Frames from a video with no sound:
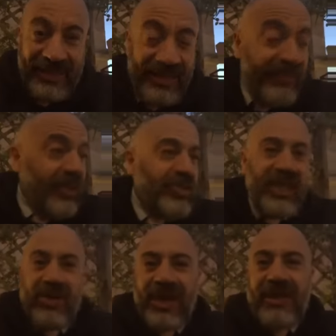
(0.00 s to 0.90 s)
al virus. E
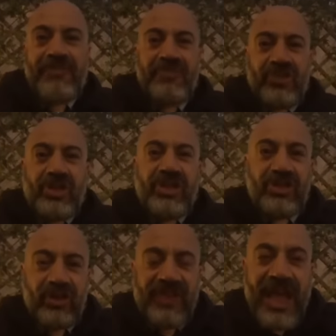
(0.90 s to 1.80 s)
allora ci
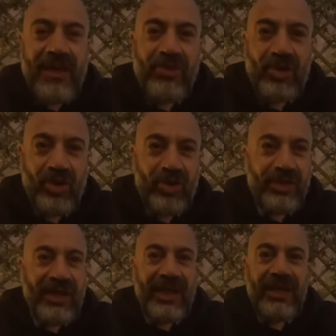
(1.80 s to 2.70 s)
ritroviamo
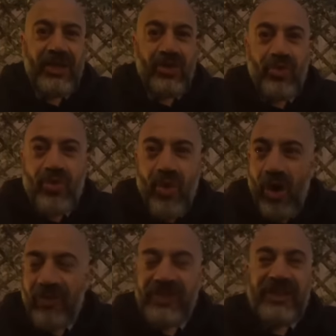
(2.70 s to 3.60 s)
con
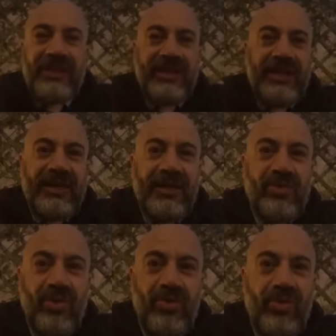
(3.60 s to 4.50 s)
nuovi, eh,
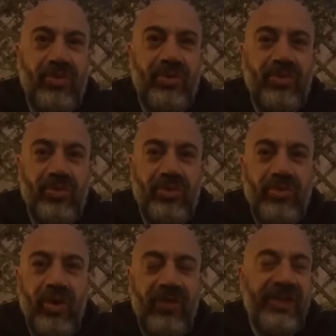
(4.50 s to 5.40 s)

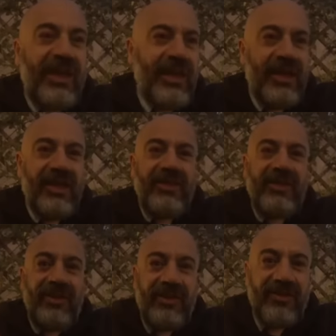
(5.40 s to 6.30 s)
nuove
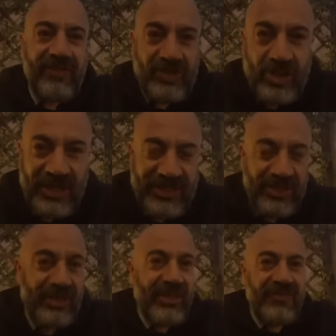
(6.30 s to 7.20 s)
eh, vaccinazioni
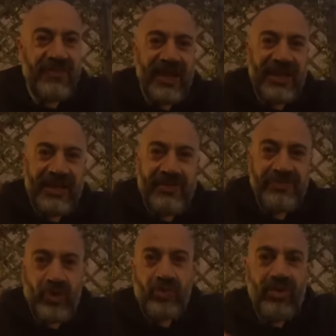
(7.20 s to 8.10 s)
da fare,
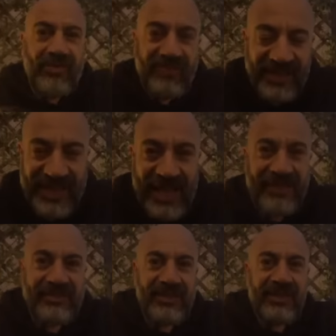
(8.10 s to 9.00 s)
con nuove
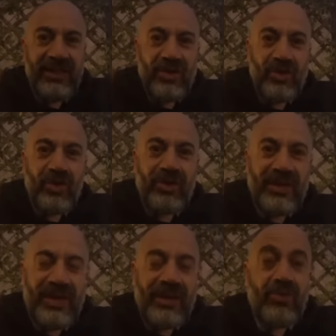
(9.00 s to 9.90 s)
varianti, con
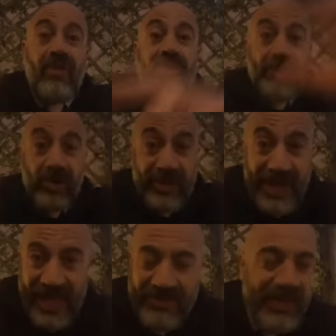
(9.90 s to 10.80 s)
eh, nuovi
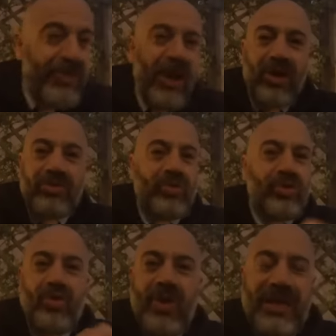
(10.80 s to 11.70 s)
proclami, però tutto
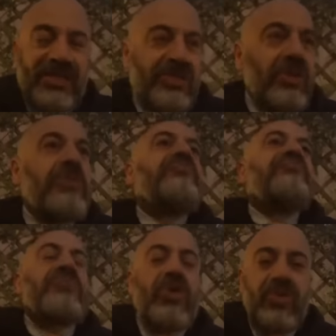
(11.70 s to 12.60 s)
questo
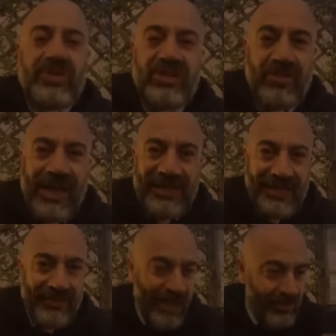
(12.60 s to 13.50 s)
uno si domanda,
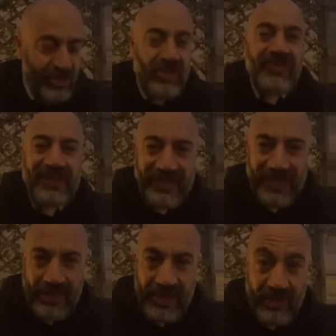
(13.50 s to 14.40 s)
ma ci fate
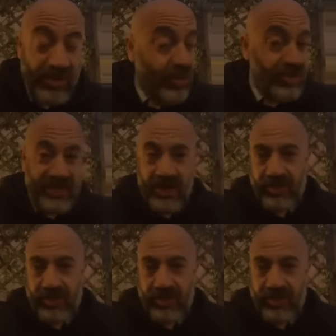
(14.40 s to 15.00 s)
capire qualcosa? No,